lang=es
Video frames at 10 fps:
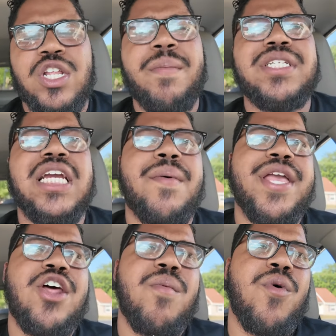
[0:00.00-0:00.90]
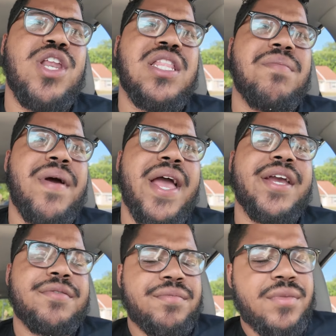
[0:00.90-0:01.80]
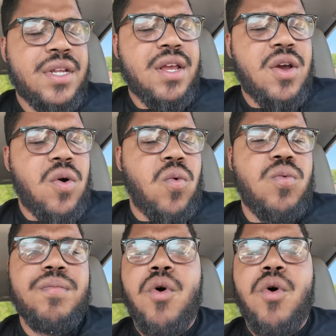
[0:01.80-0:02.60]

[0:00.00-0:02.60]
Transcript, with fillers: Damas y caballeros, Money in the Bank un